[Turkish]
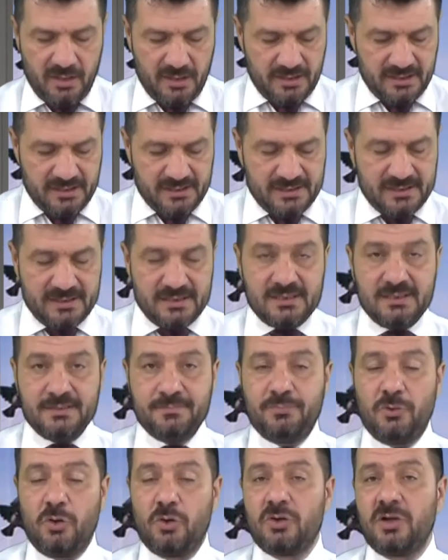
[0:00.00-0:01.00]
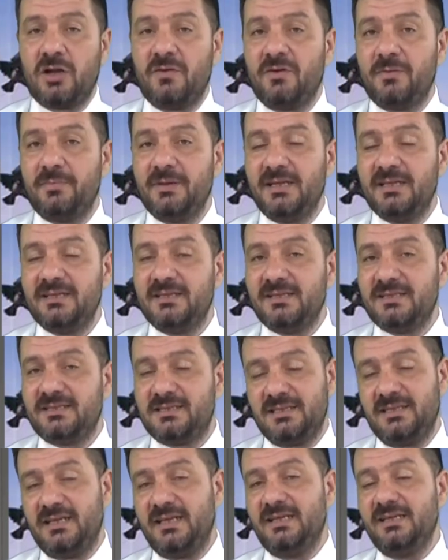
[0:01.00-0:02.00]
Ee, Bornova
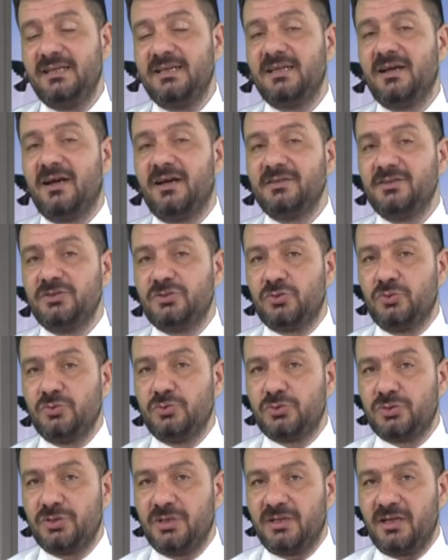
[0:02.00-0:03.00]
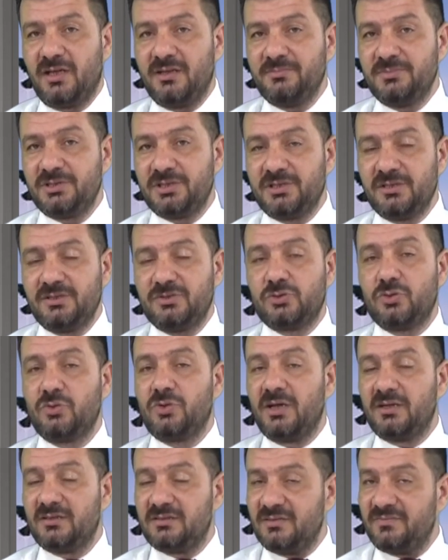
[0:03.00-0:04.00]
Belediyesi ile ilgili hangi sonuçları almıştık?
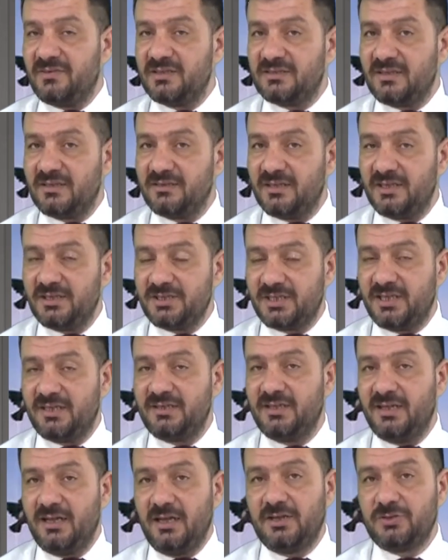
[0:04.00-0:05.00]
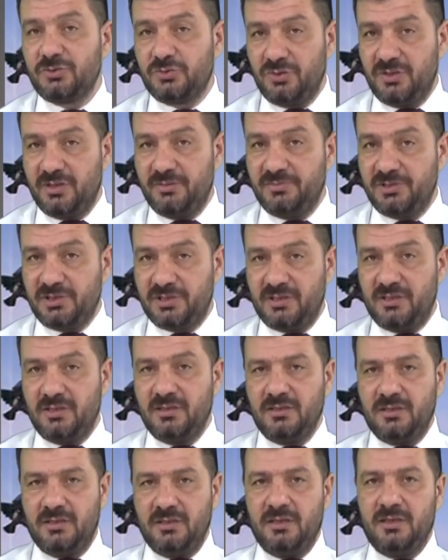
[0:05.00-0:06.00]
Sokakta vatandaşlar neler söylemişti?
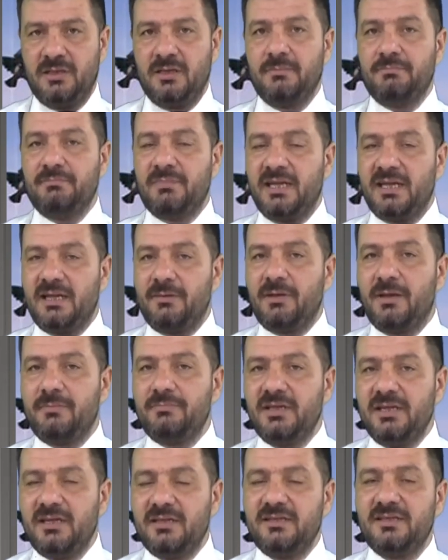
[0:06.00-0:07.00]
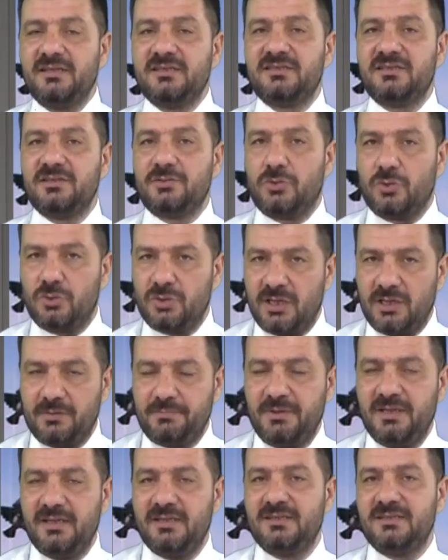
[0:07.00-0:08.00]
Menemen Belediyesi,
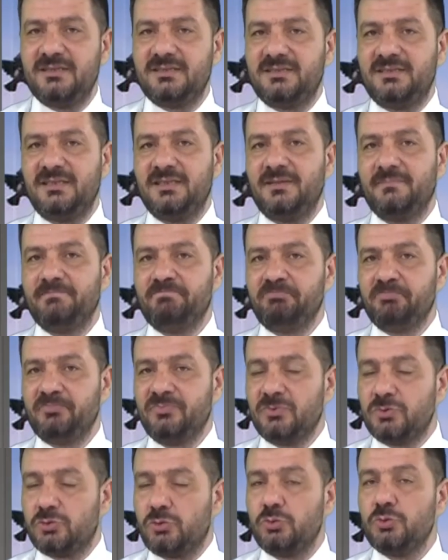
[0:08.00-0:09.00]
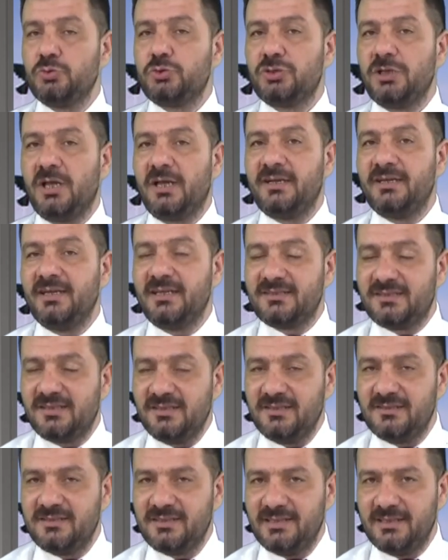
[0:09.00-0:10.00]
Konak Belediyesi sonuçlar
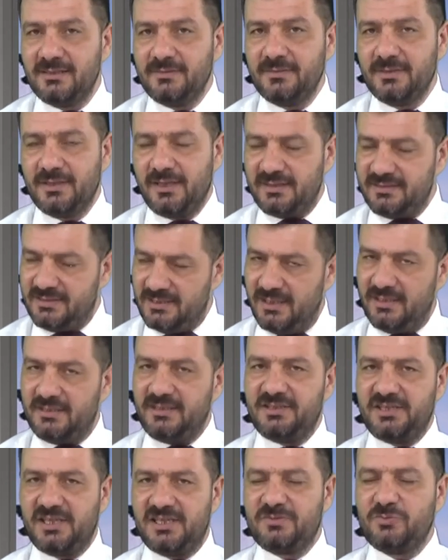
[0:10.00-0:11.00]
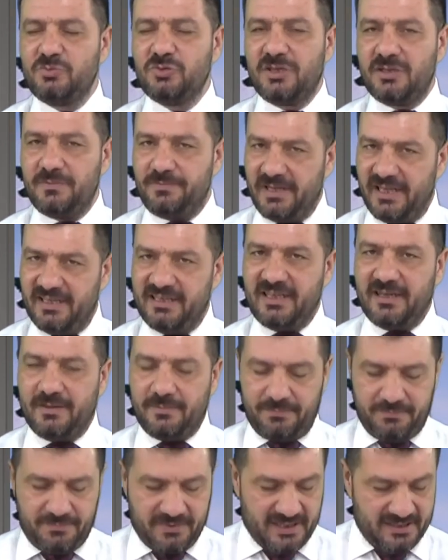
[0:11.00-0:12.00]
nasıldı? Hatırlatacağız bunları
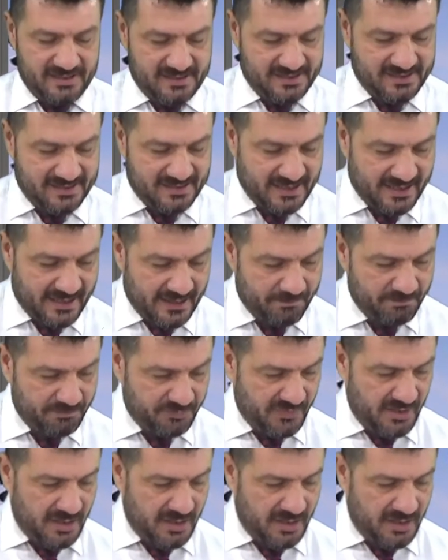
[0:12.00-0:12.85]
peyderpey sizlere.